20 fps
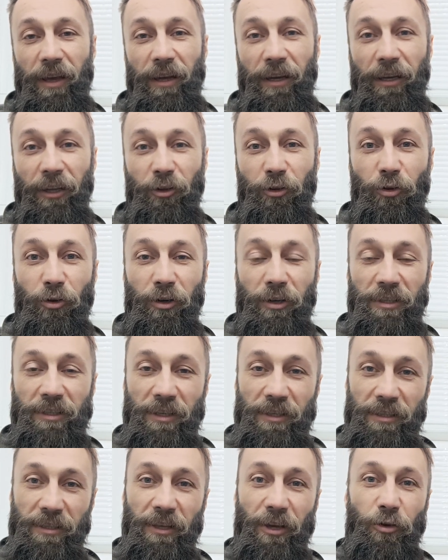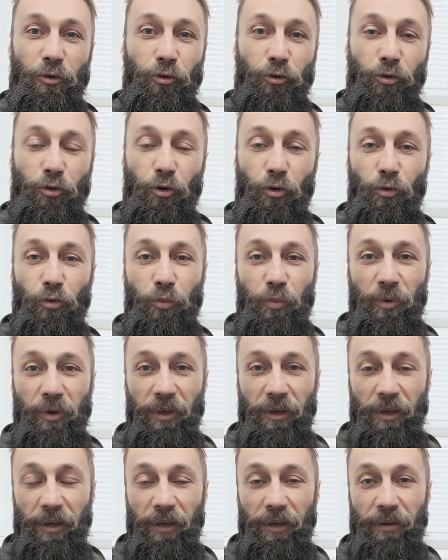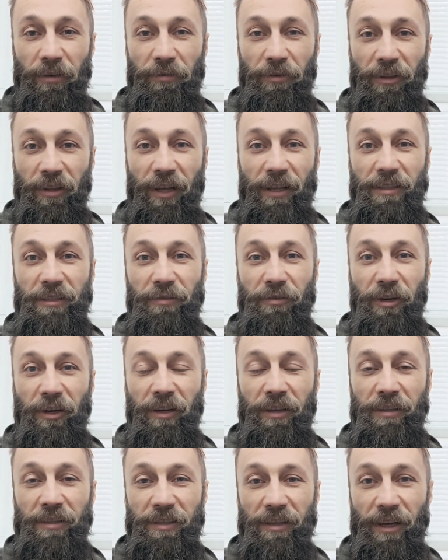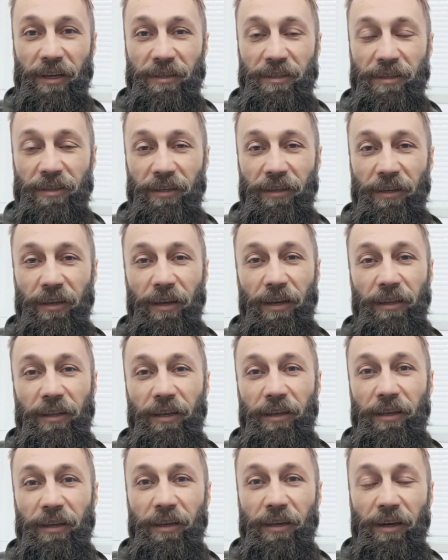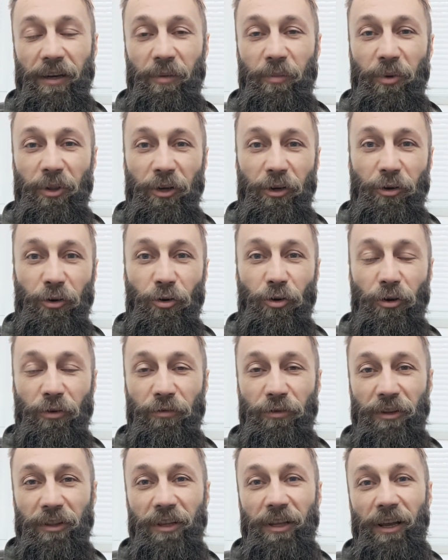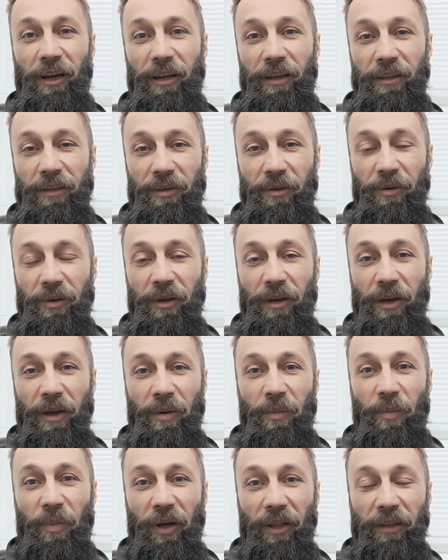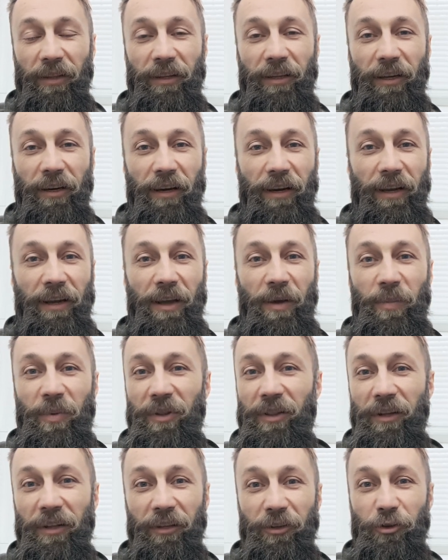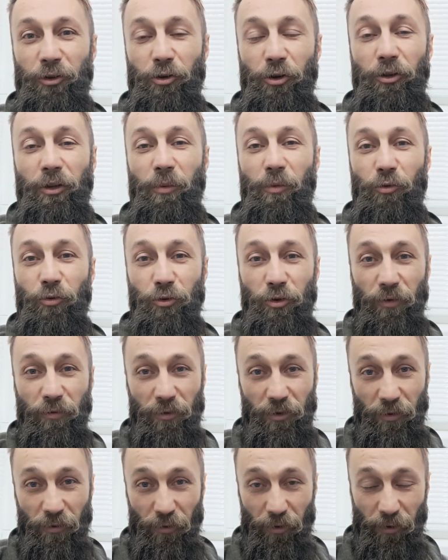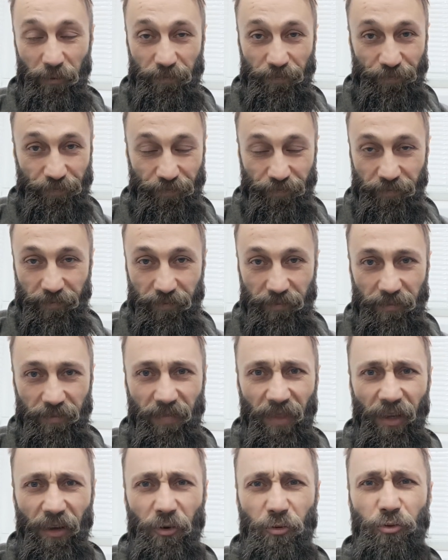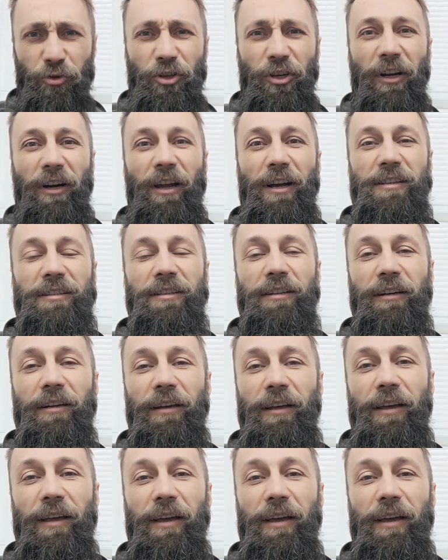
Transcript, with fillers: которые создают крупные финансовые организации, такие как BlackRock, Fidelity, Pantera Capital и еще там куча всего, куча разных,